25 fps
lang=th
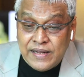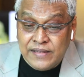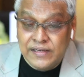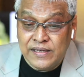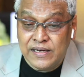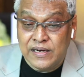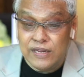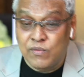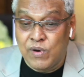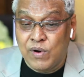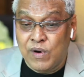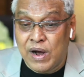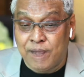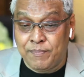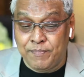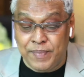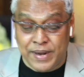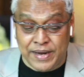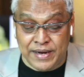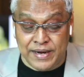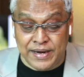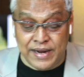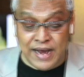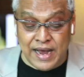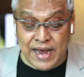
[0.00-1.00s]
ถือว่าเป็
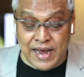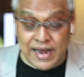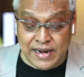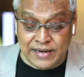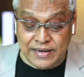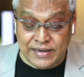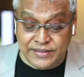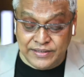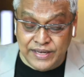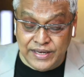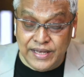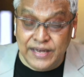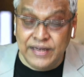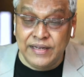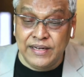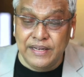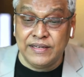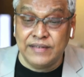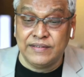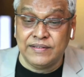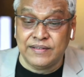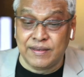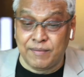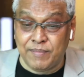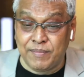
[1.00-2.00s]
นงานชิ้น
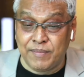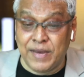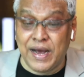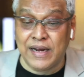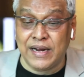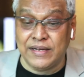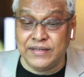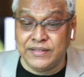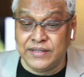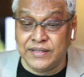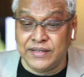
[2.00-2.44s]
สำคัญ